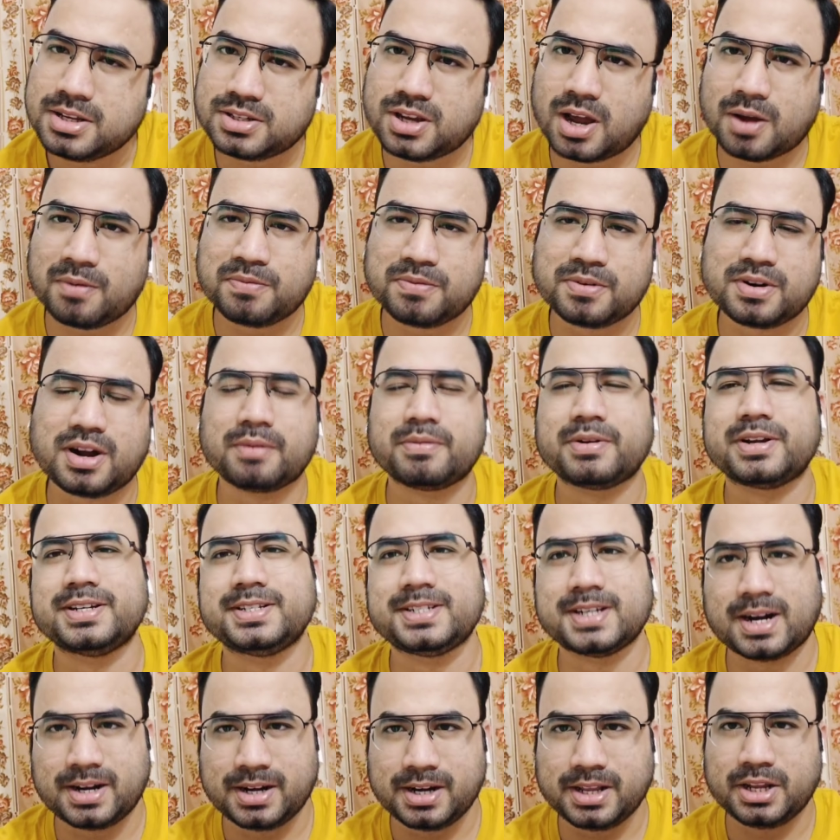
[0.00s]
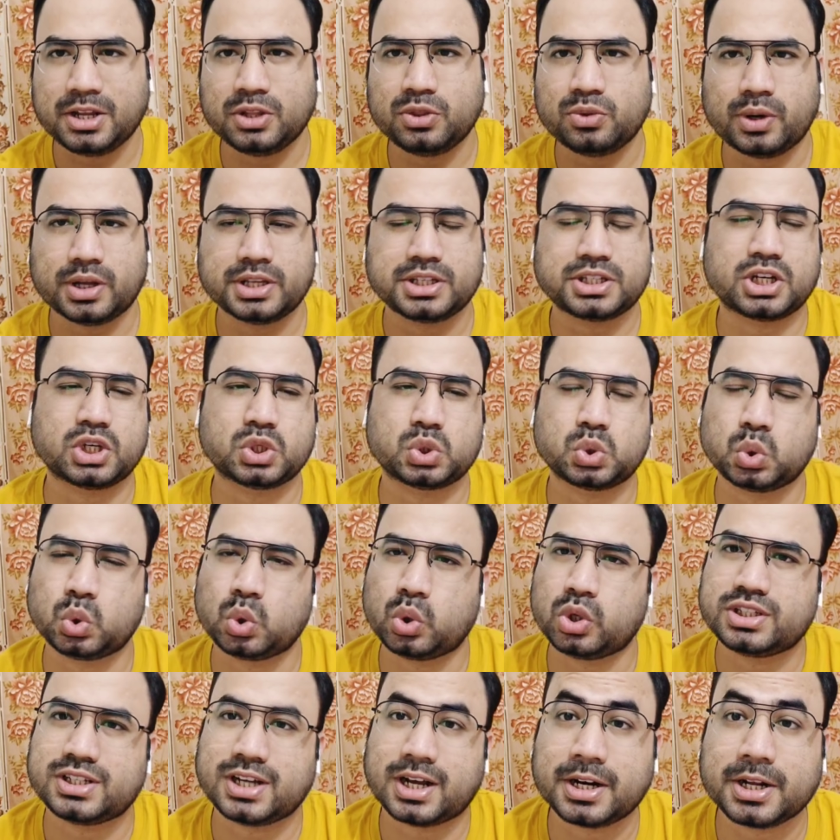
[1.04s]
সাফ কাপের জার্নি কিন্তু আজকে শুরু
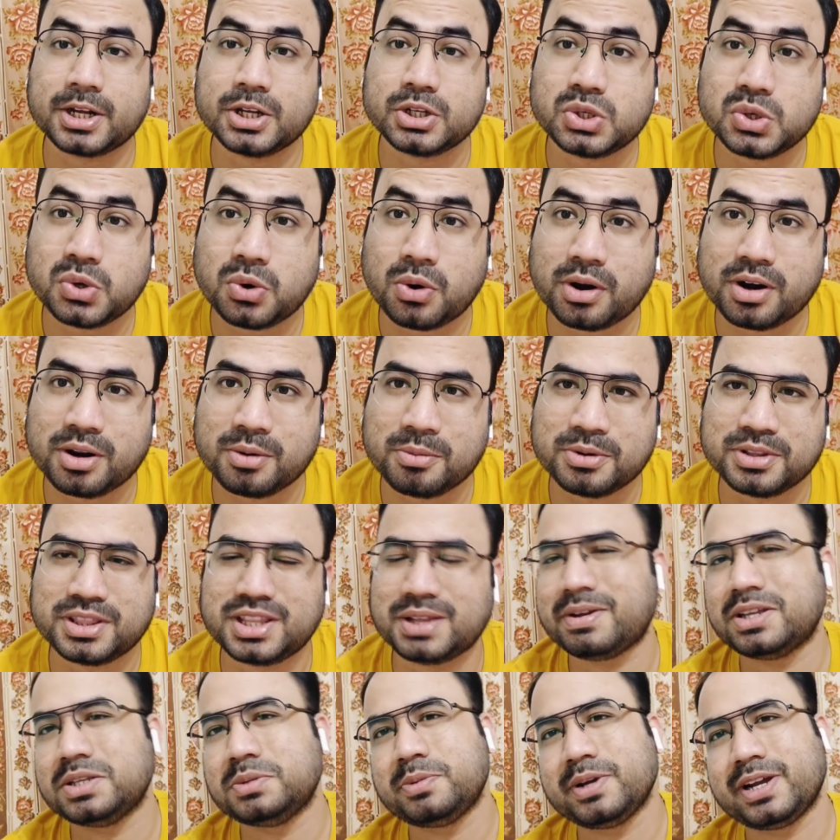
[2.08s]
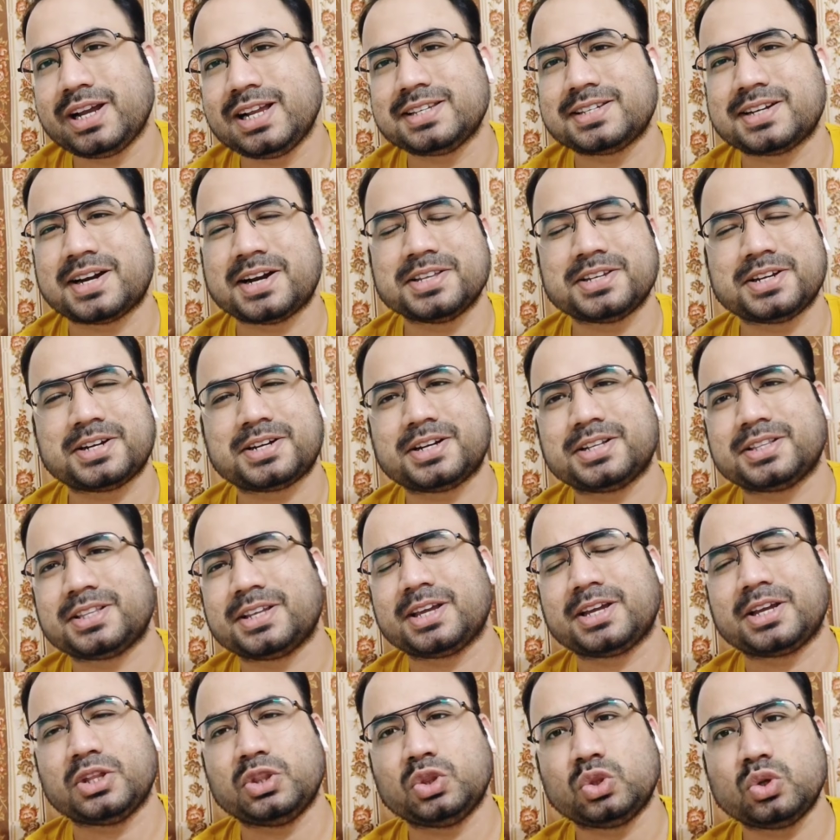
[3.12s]
হচ্ছে আর কিছুক্ষণের মধ্যে ম্যাচ বিকেল সাড়ে চারটা
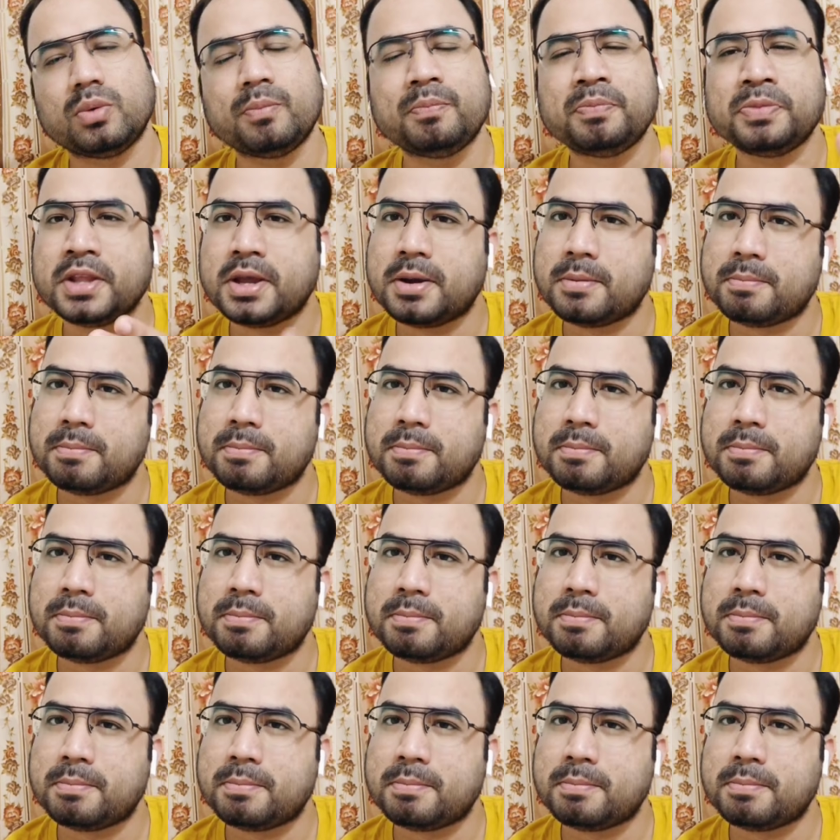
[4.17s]
থেকে কিন্তু